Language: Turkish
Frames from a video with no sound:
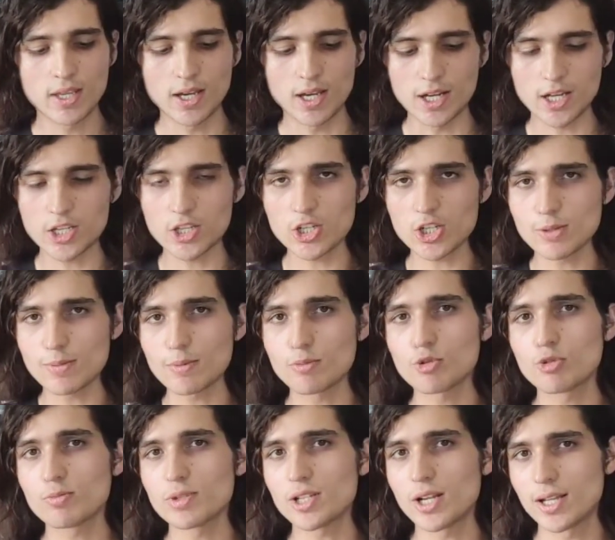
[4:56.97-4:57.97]
Arkadaş ama
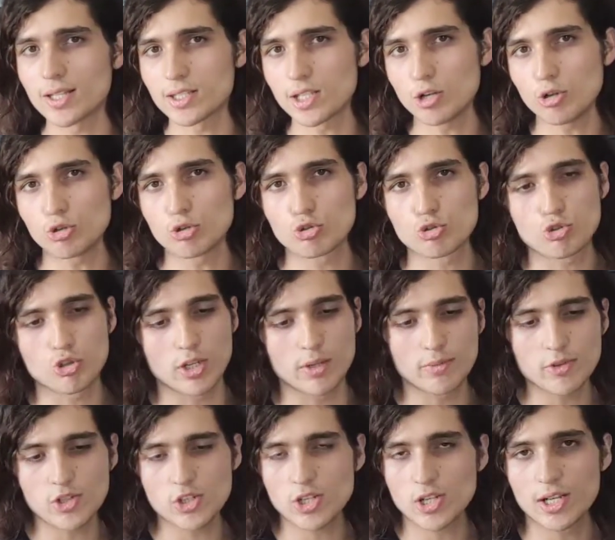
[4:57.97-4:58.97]
bunun bir hata olduğunu
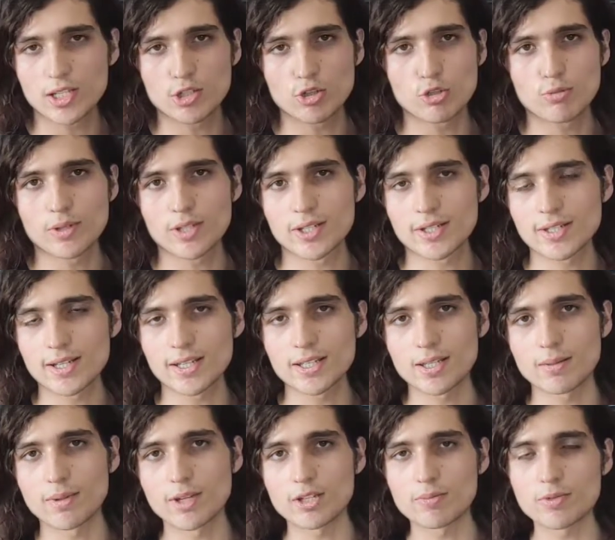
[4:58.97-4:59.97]
söylemiş. Hata olmadığını
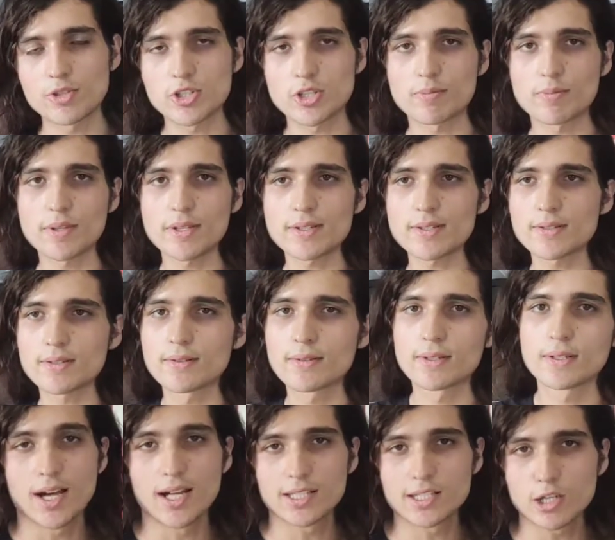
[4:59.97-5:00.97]
zaten belirtmiştik biz
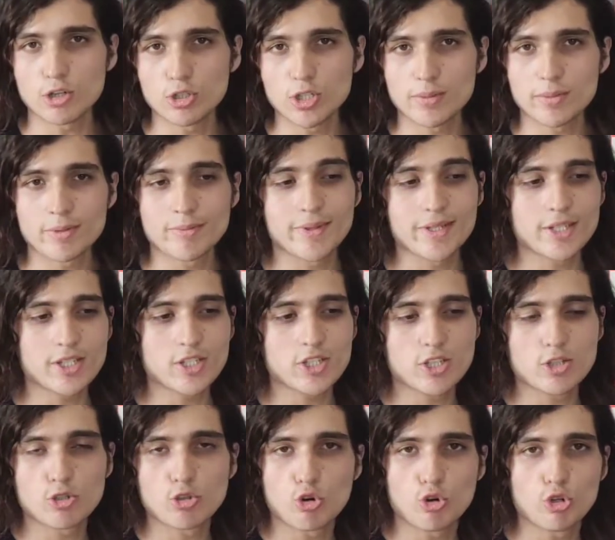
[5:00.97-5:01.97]
hata olabilmesi
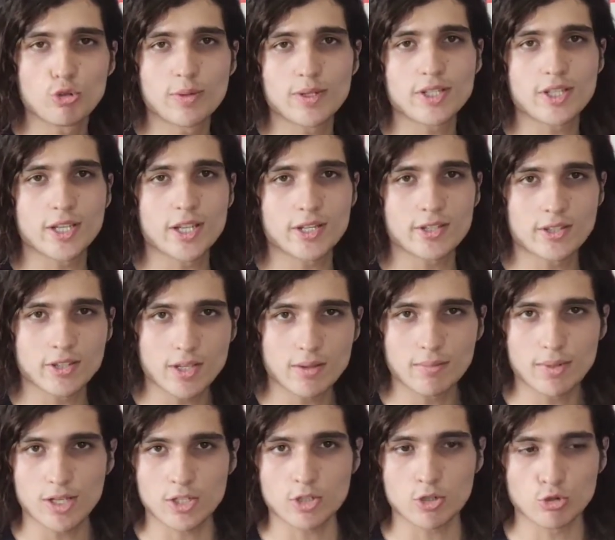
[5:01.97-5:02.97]
için ne olması
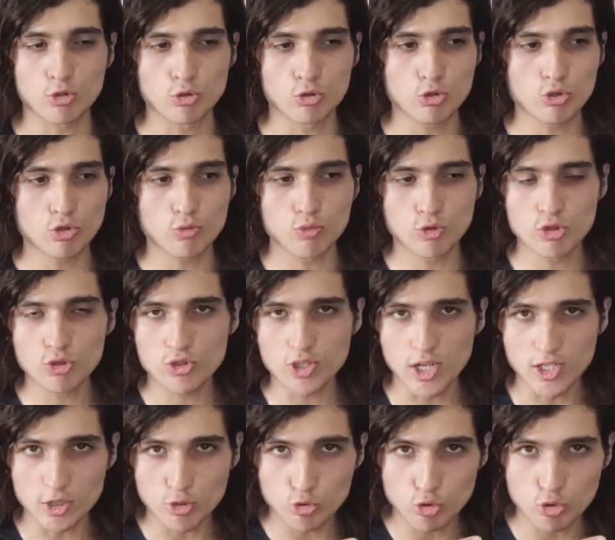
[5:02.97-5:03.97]
gerektiğinden bahsediyorduk. Bunun sadece